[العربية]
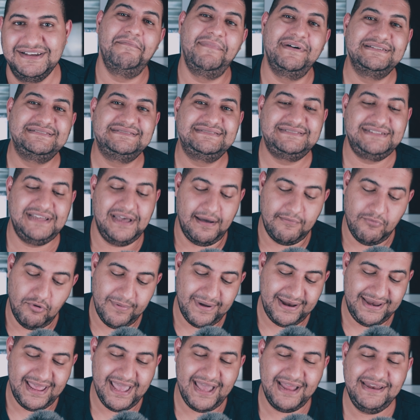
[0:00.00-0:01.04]
بس
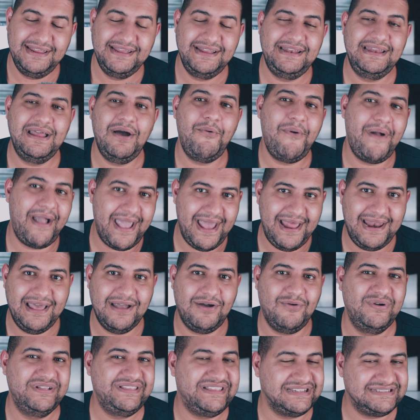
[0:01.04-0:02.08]
عموما يعني لو
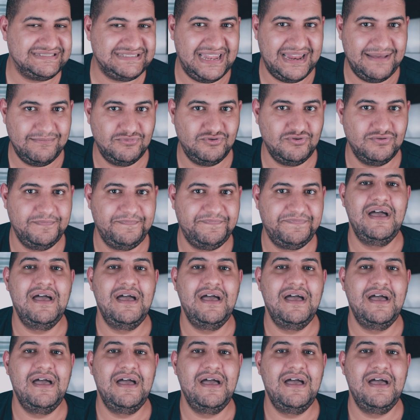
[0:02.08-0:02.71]
جالك وانت استلمته